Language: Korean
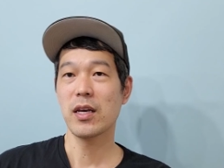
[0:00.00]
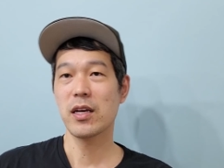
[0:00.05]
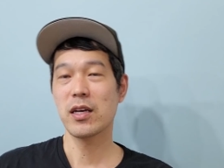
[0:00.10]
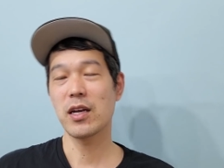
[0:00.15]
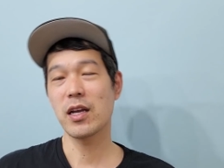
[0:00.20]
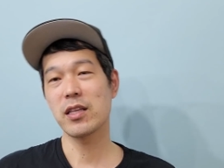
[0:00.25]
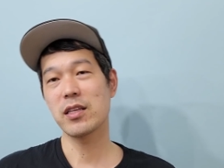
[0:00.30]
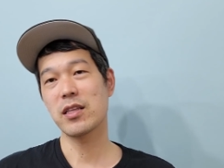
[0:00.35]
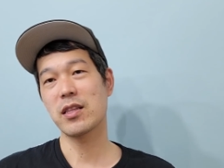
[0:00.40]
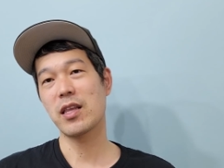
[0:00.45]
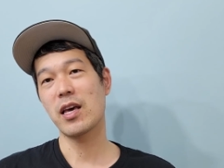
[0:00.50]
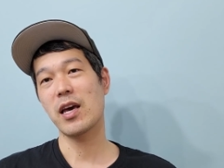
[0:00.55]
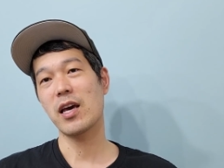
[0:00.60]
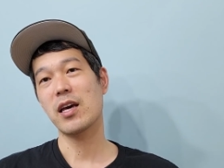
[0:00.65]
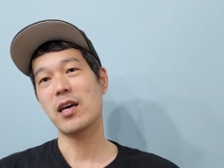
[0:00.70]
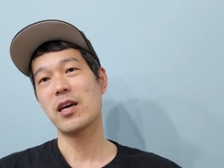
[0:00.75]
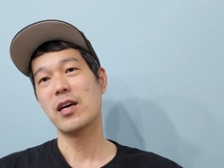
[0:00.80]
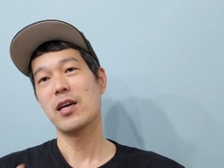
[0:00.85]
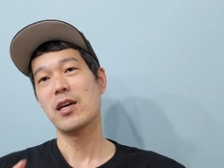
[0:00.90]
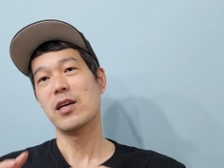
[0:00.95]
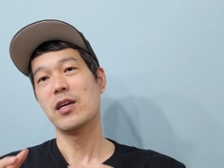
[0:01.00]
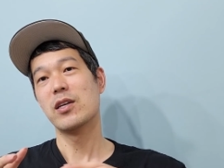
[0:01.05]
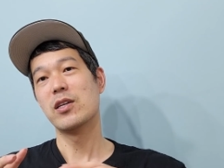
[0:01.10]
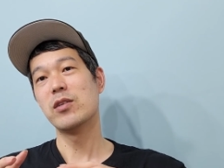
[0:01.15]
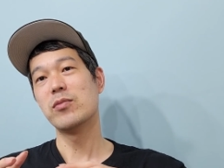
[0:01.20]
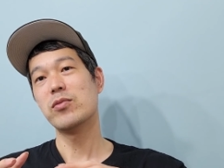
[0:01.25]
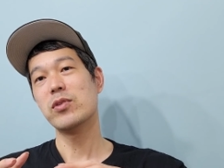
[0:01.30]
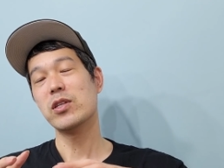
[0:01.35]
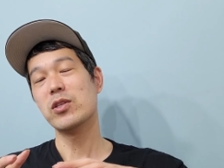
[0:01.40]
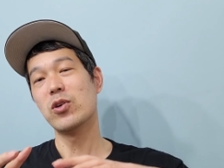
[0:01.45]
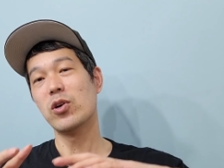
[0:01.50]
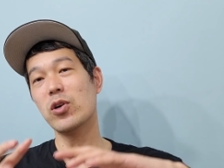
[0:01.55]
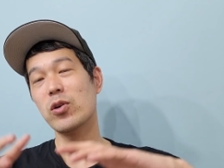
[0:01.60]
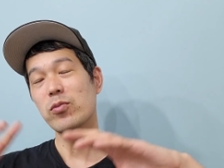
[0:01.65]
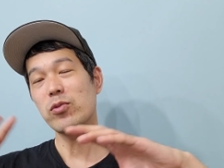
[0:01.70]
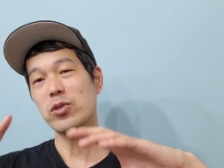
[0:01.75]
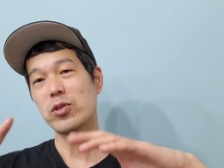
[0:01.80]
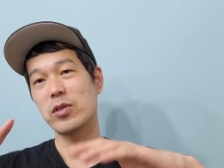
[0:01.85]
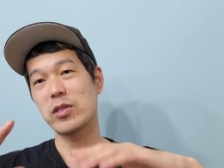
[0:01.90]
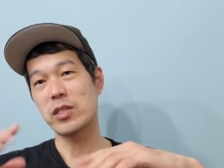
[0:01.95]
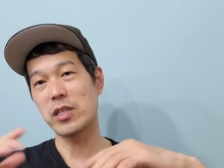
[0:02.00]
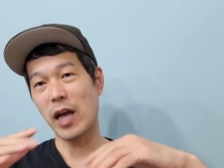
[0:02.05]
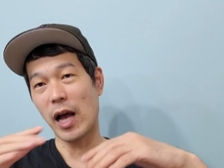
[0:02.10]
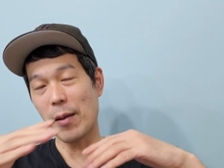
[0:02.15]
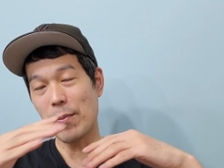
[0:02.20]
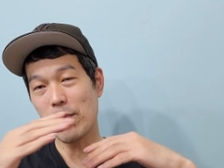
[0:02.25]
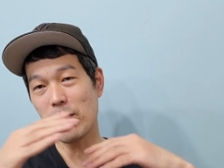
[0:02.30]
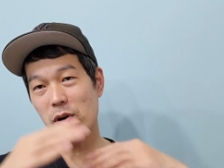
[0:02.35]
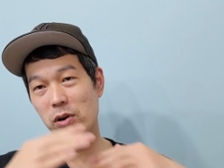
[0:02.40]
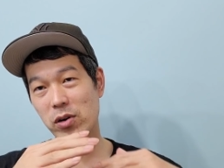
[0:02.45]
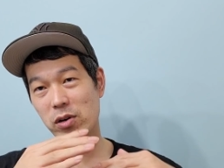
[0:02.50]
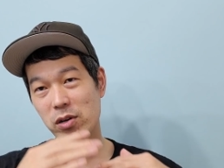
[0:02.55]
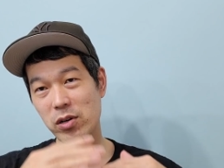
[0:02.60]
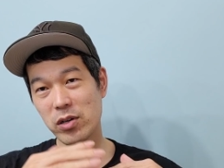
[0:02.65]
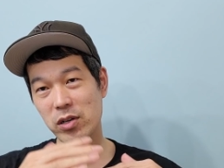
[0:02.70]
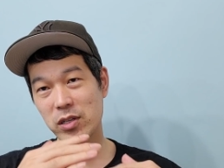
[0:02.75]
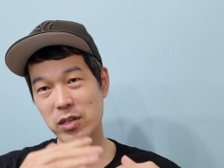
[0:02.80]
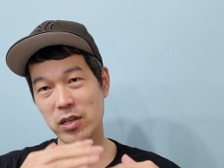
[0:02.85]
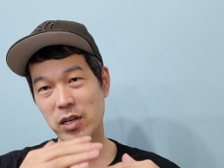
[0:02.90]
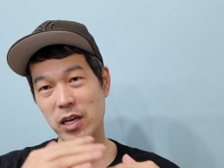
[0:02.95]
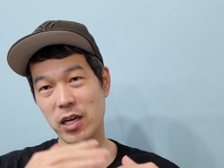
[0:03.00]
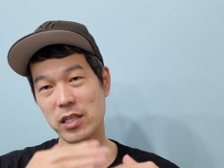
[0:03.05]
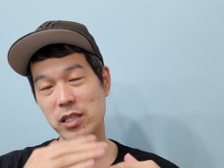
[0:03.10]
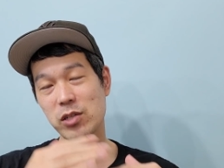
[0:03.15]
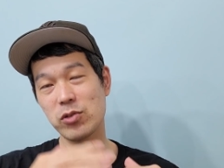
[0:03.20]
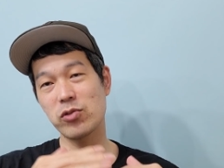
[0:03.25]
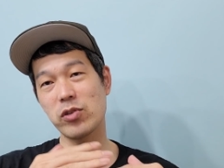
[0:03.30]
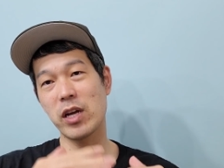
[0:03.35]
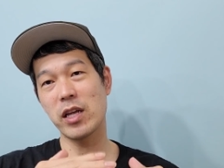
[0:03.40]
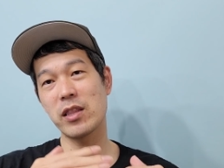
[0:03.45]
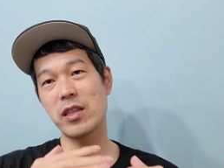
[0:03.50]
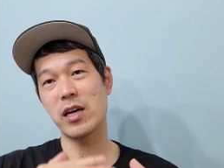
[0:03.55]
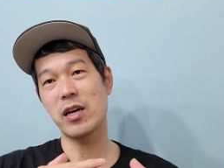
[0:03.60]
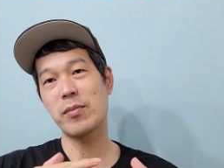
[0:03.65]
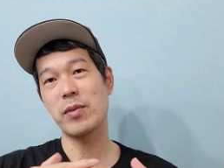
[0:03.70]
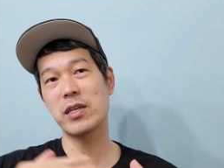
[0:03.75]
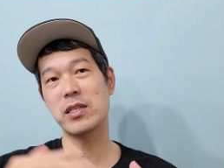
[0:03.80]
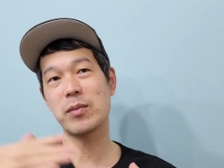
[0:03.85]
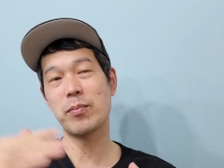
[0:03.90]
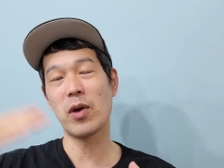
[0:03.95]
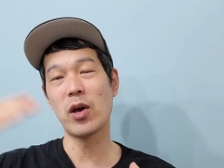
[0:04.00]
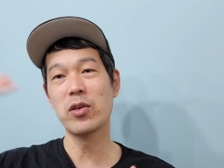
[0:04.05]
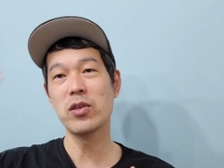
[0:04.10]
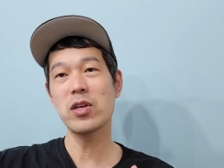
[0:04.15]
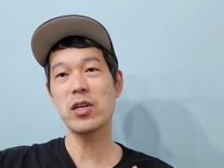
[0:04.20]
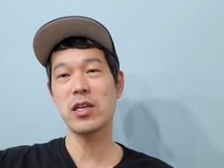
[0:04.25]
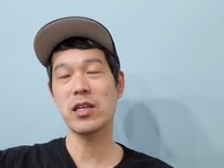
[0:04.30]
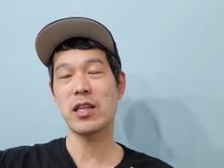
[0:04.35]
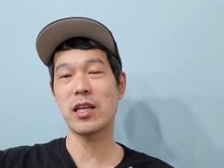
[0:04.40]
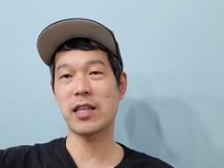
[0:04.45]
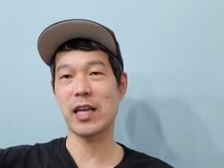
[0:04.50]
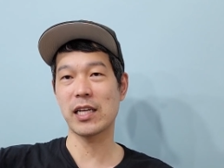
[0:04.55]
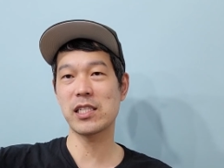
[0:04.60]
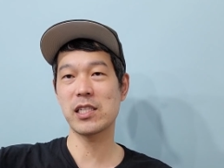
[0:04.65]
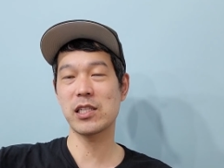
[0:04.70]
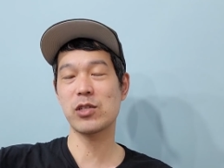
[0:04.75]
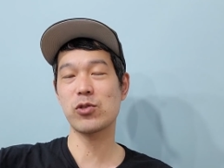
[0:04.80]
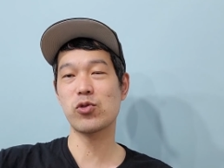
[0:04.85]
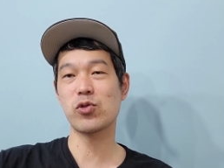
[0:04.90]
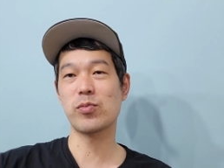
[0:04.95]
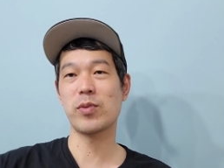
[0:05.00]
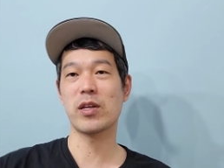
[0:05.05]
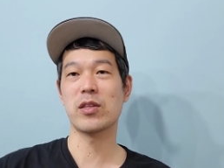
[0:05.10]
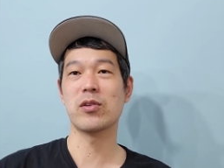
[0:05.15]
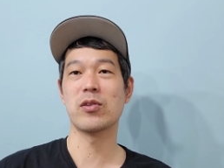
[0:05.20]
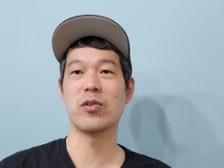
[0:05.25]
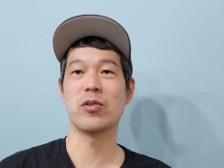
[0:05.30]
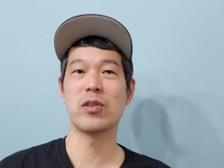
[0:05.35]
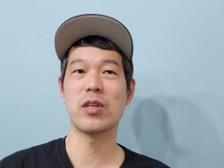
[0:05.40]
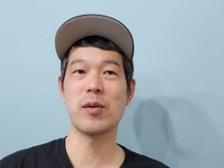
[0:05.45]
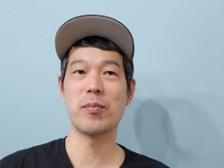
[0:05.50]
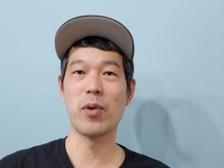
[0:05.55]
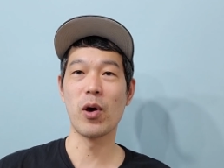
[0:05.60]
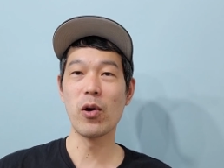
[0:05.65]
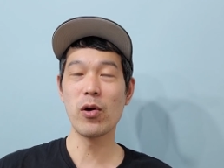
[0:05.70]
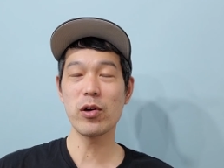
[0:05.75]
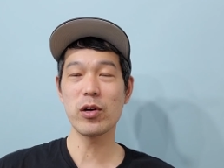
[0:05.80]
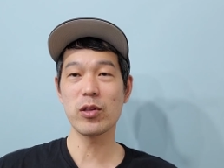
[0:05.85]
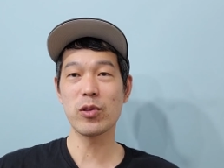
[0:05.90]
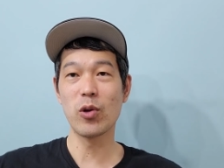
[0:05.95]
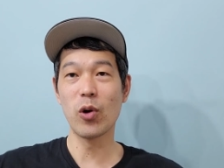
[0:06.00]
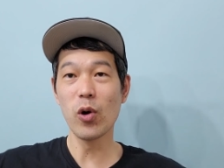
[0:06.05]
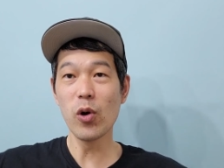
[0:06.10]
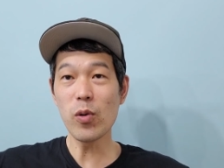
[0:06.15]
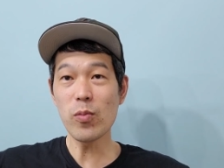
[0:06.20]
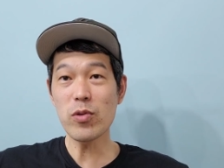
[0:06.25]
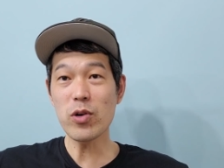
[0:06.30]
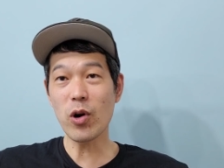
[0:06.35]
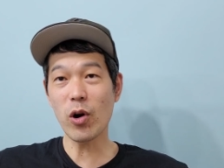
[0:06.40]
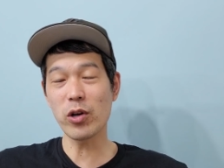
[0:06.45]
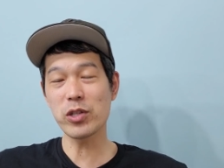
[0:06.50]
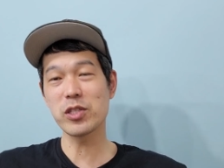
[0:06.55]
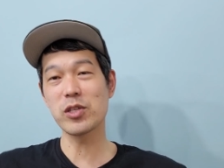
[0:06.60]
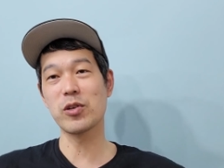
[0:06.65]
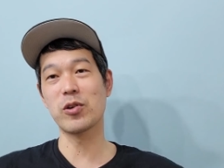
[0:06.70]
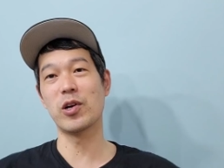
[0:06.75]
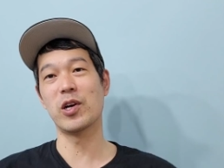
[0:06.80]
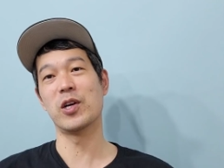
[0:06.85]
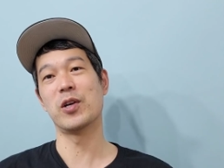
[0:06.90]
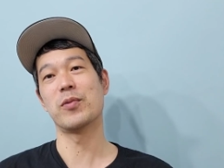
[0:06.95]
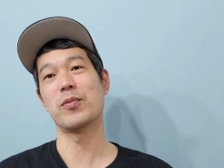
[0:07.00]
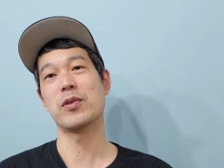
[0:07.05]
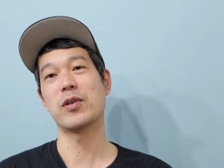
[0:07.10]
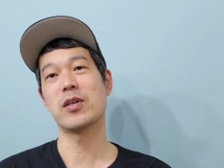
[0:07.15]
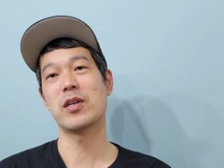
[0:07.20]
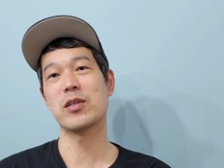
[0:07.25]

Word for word: 그랬는데 그분이 너무 한 번 이렇게 시술한 다음에 이제 몇 년 있다 다시 시술 받은 건데 병원이 너무 커진 거예요.